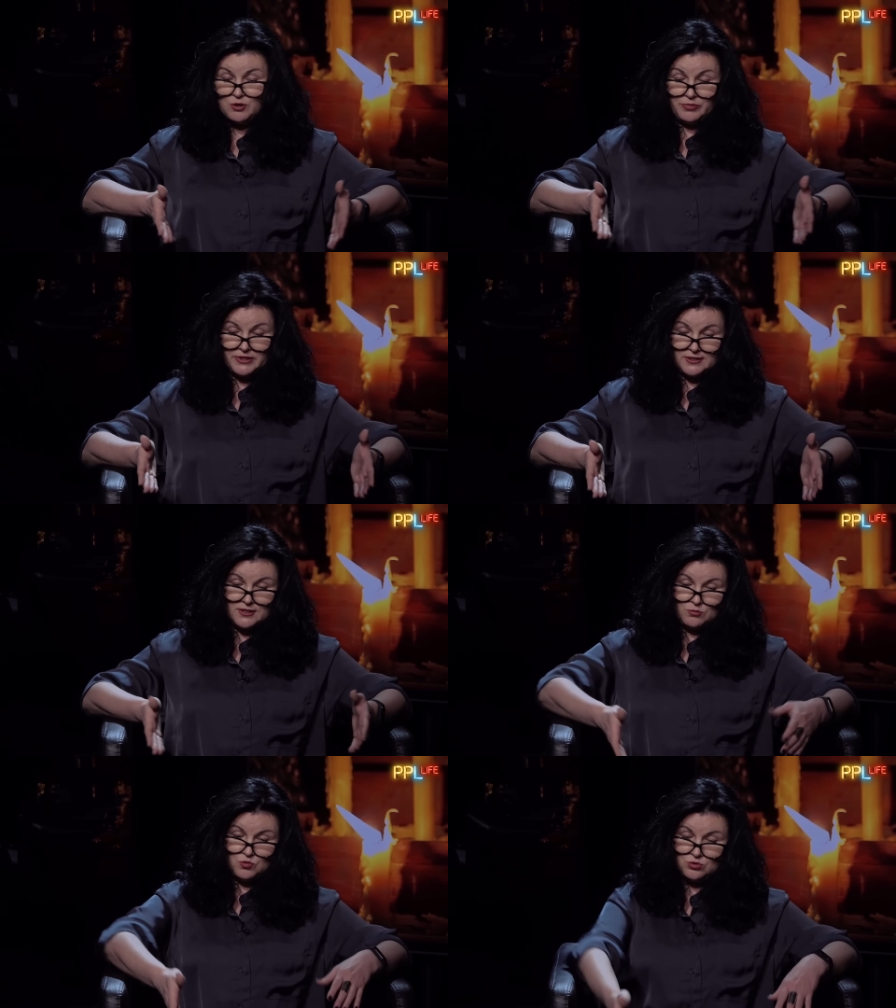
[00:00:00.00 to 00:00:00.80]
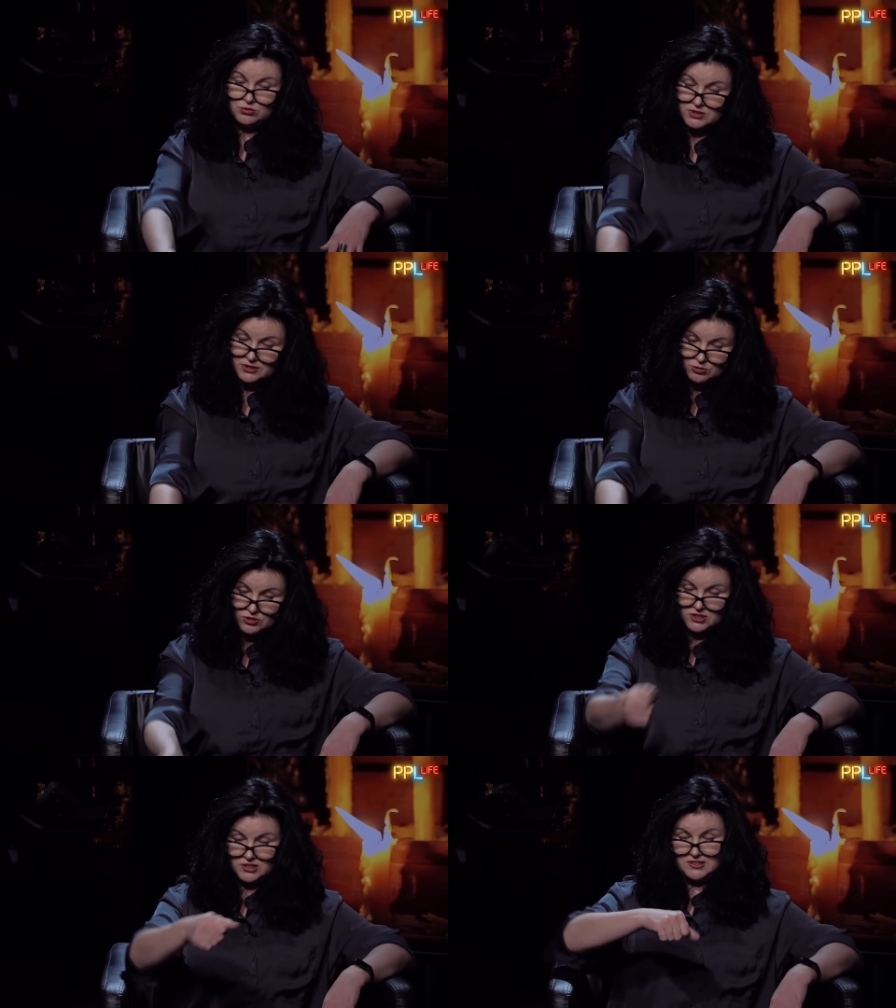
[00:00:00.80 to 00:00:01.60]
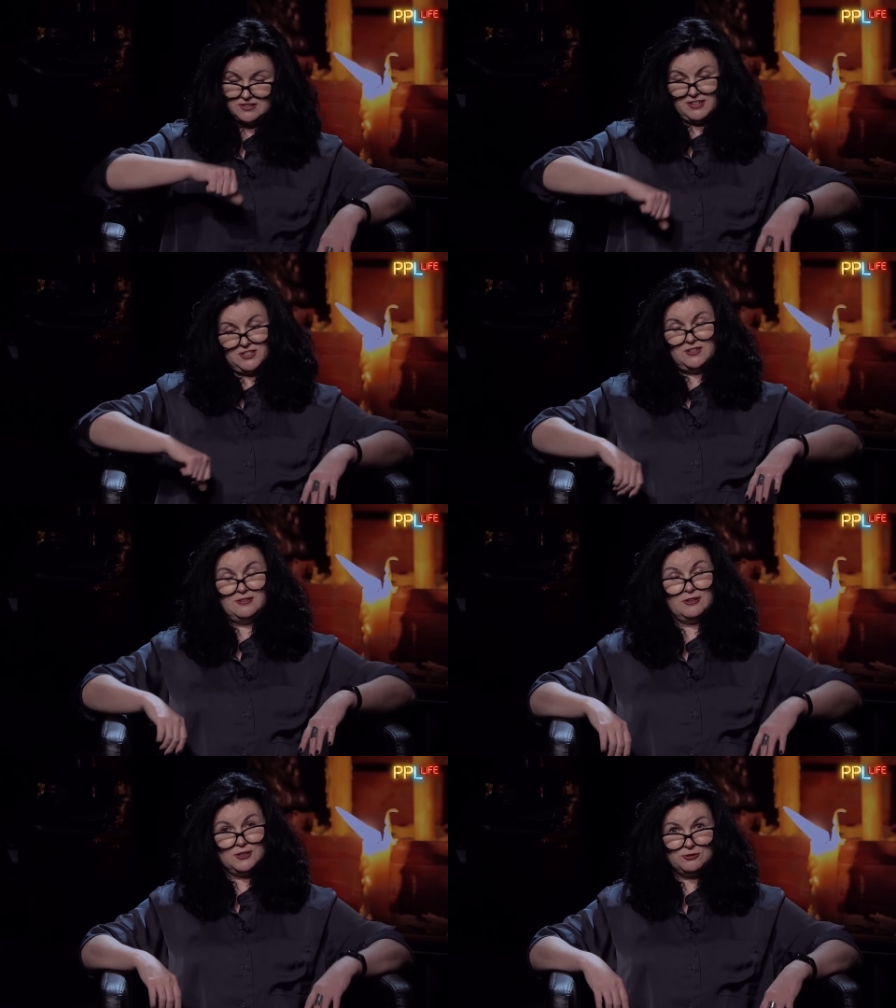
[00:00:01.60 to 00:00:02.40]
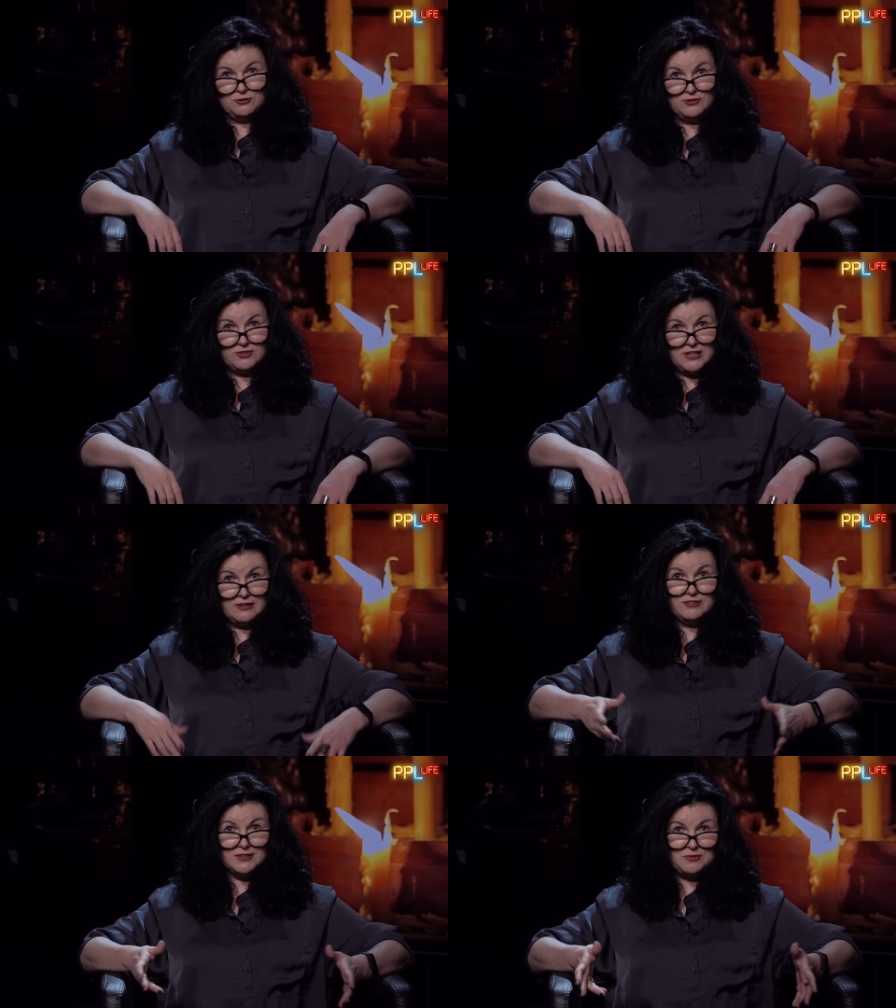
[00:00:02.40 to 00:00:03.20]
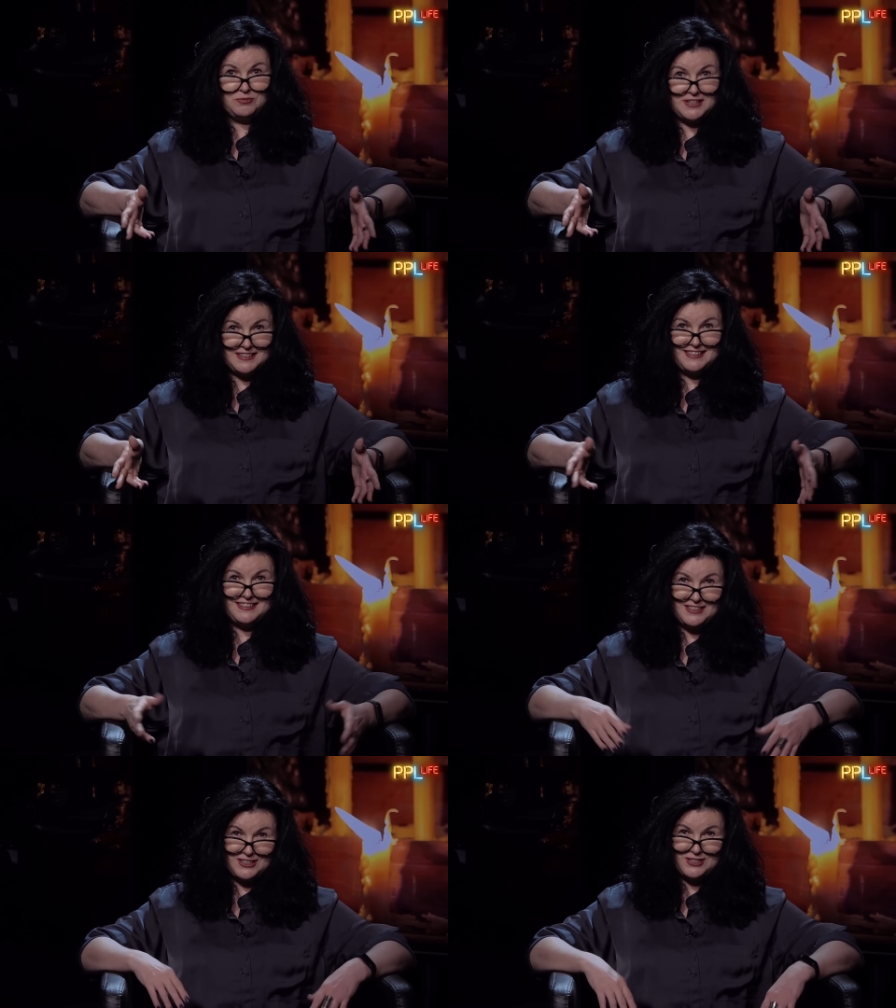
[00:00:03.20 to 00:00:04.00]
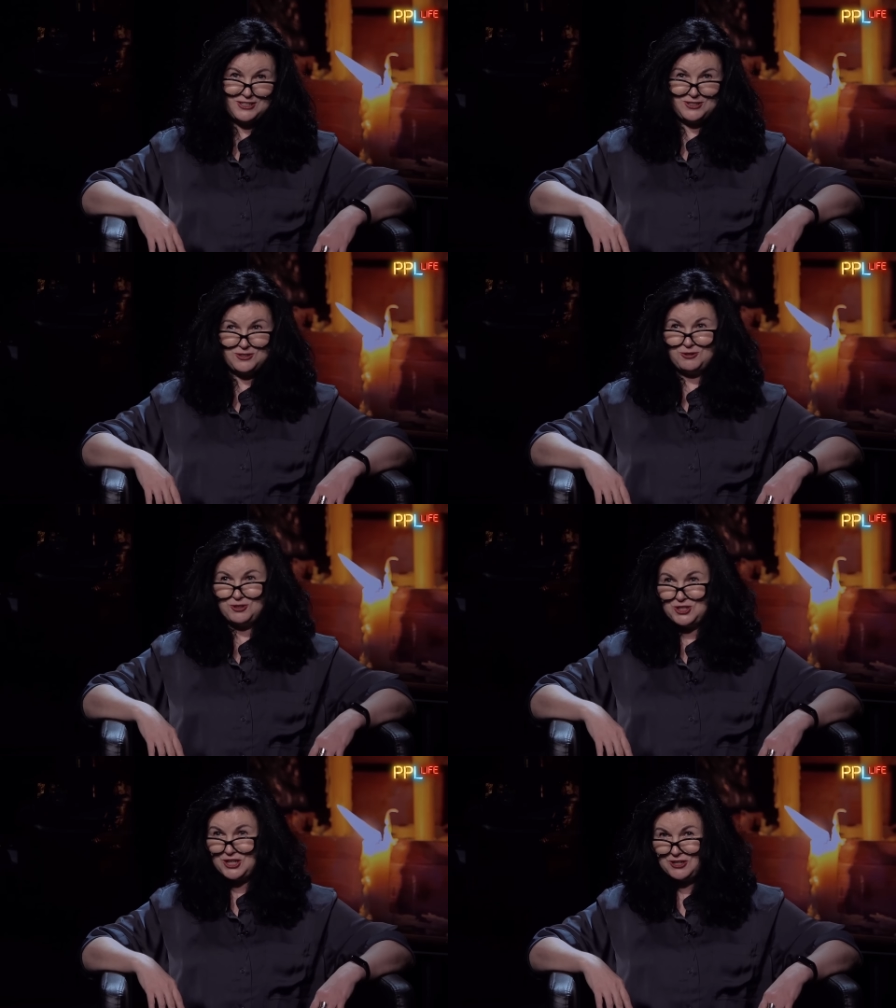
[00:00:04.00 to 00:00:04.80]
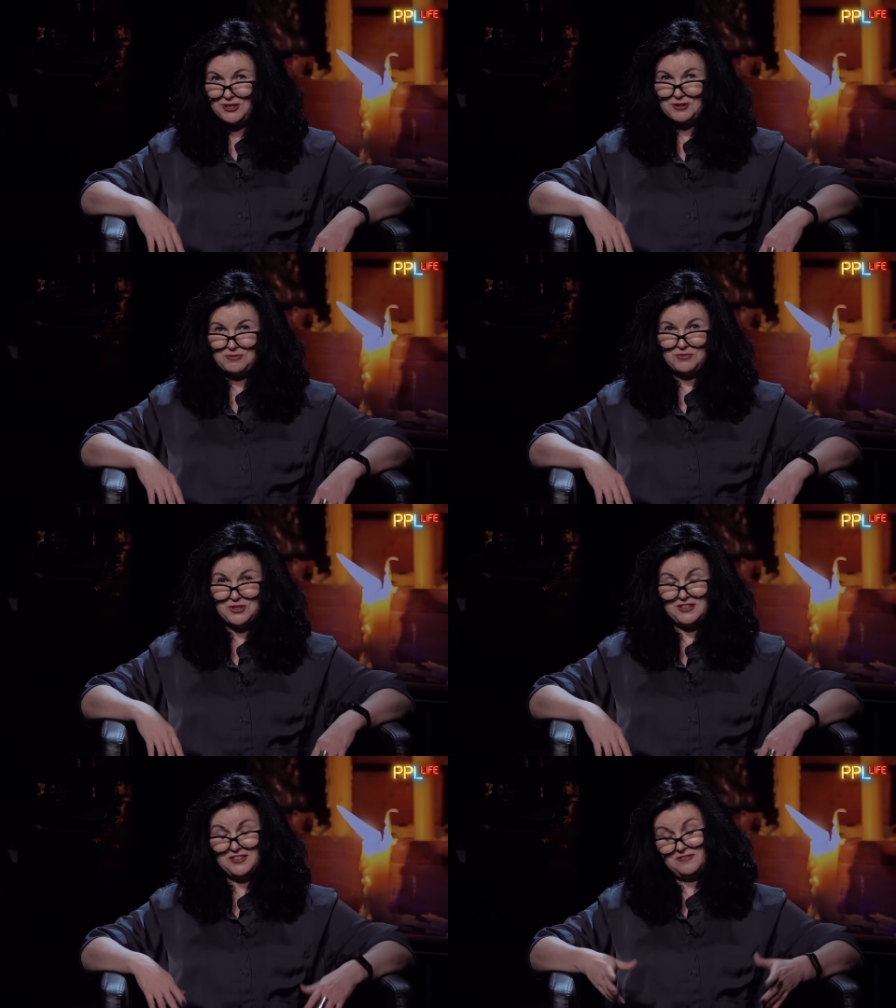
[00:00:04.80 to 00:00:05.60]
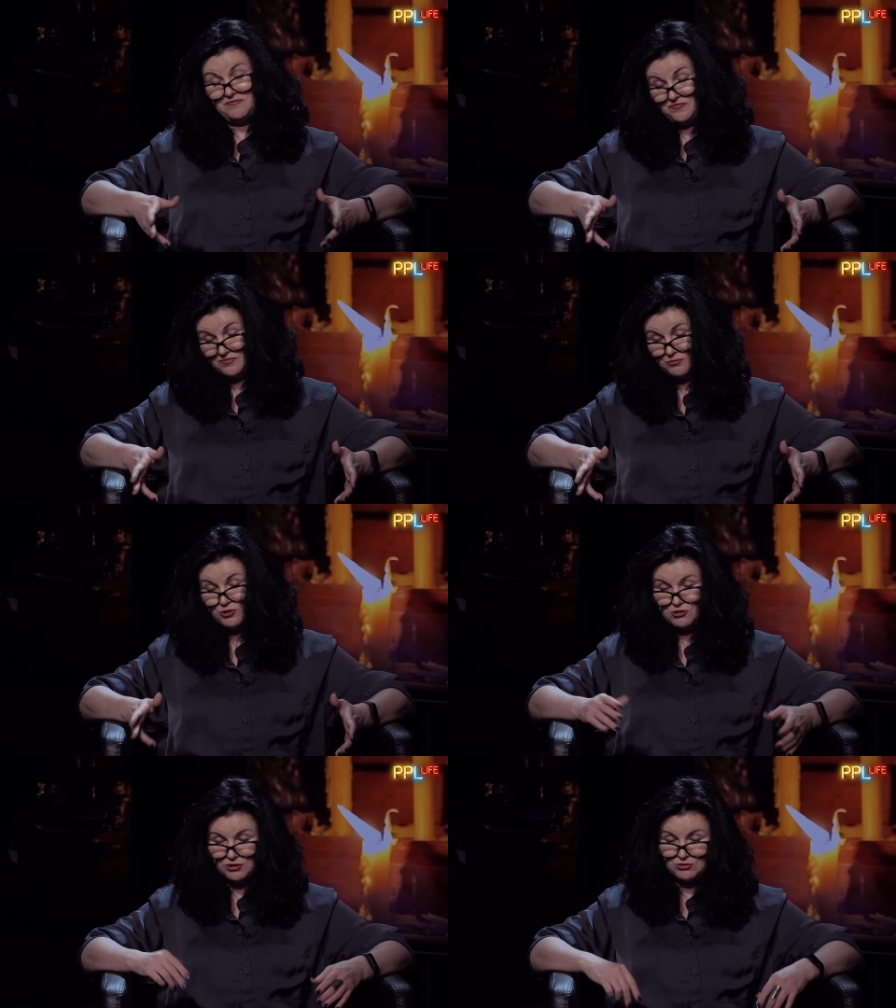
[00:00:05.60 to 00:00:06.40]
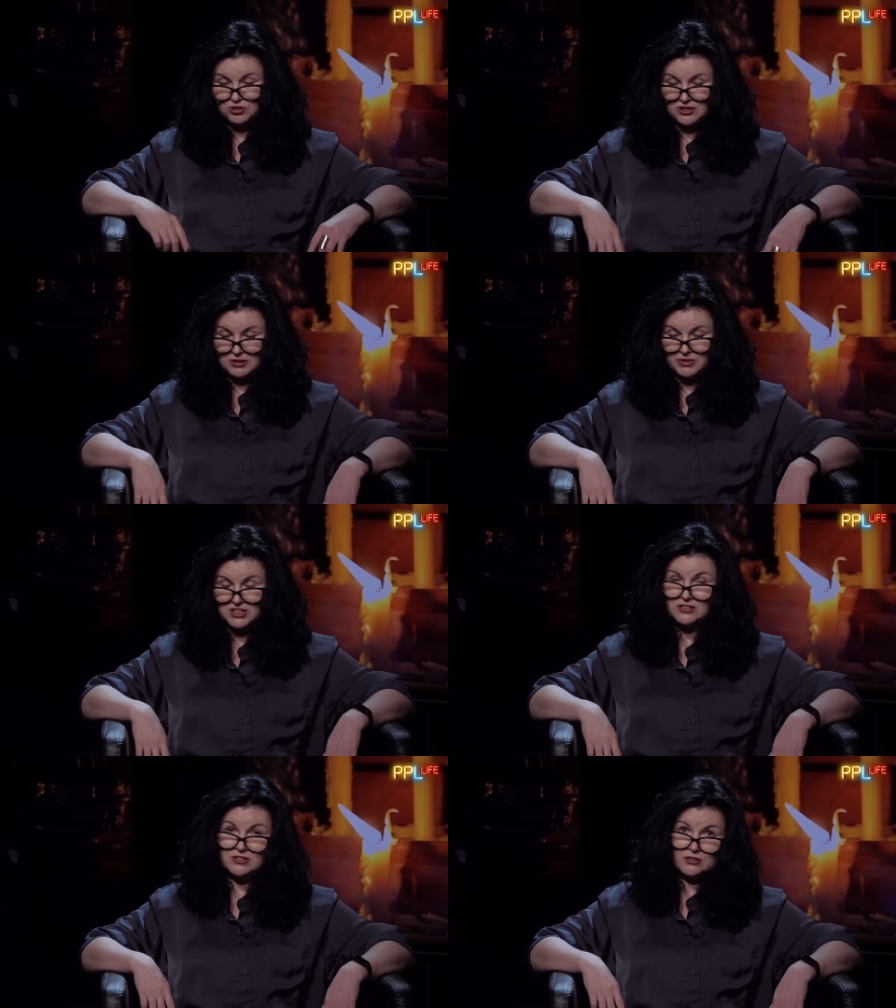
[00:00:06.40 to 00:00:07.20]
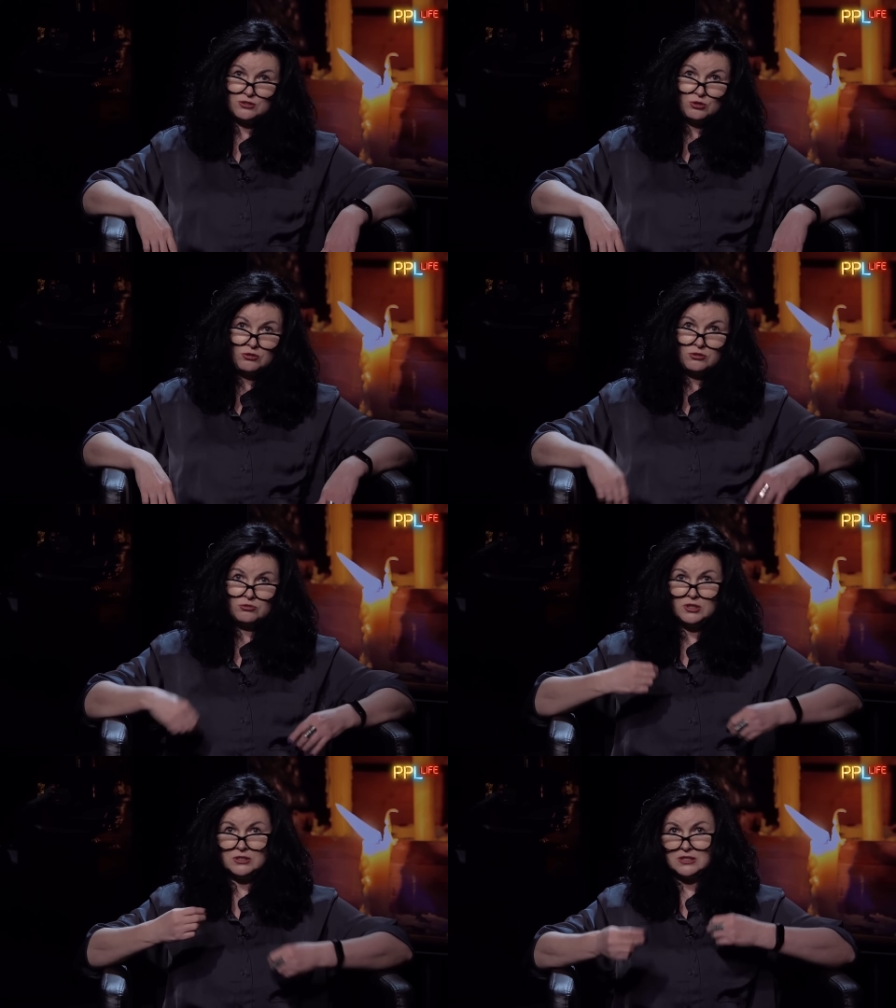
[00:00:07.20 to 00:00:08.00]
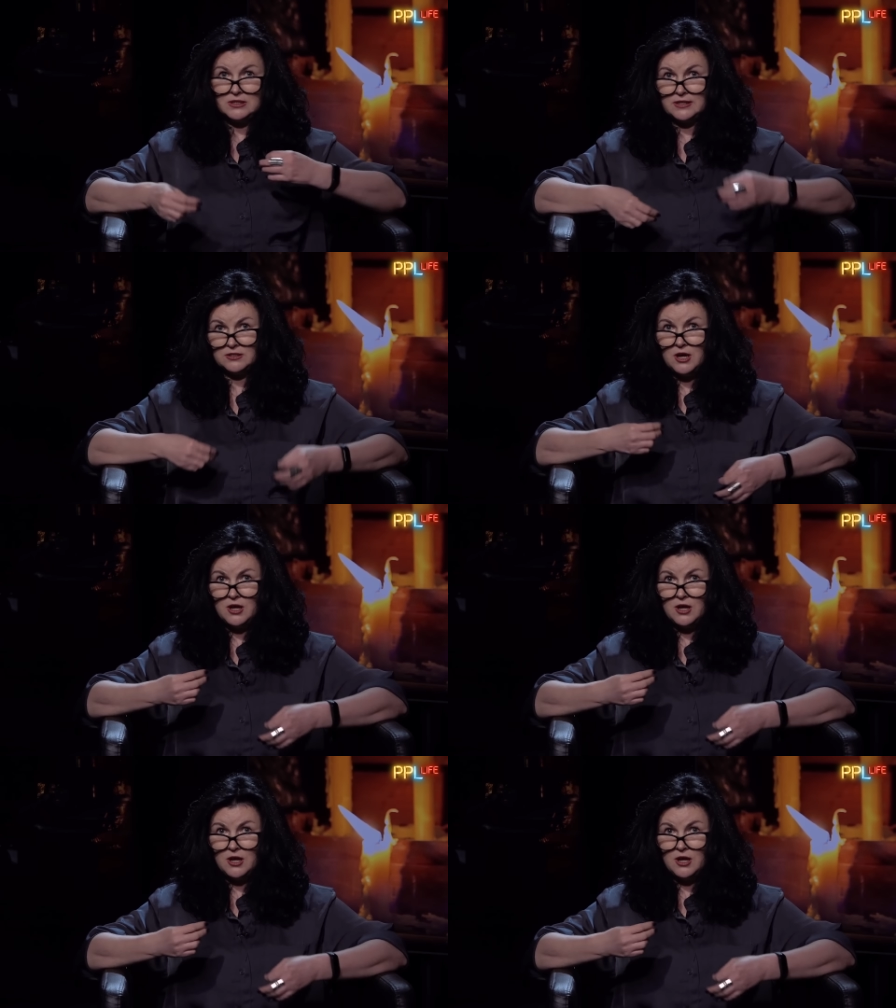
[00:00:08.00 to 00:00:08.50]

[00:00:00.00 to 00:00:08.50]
Поэтому те, кто родились 29 февраля, в этом плане не есть исключением, и просто нужно обратиться к астрологу или задать